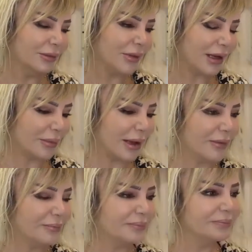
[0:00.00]
Merhaba.
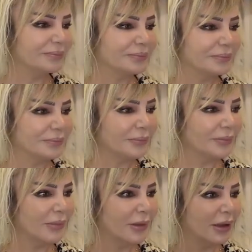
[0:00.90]

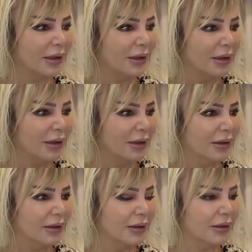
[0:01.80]
Sahte kozmetik
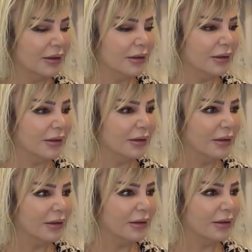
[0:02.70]
ürünleri neden
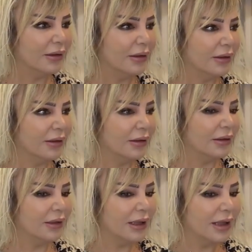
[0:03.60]
tercih edilmemelidir?
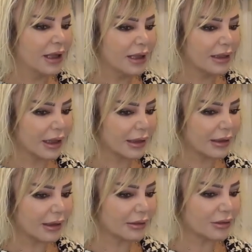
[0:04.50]

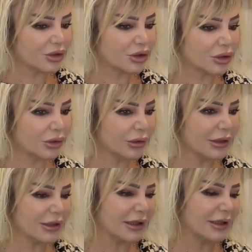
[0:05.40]
Neden? Çünkü
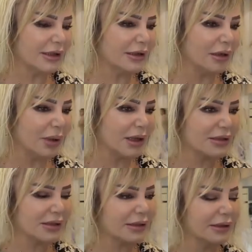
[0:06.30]
içeriğinde
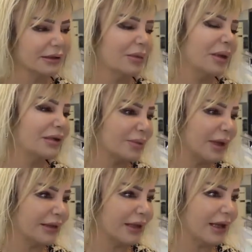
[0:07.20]
bazı yabancı
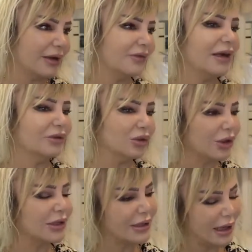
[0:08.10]
maddeler var,
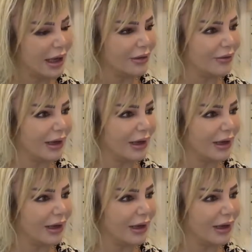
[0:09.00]
dokuya zarar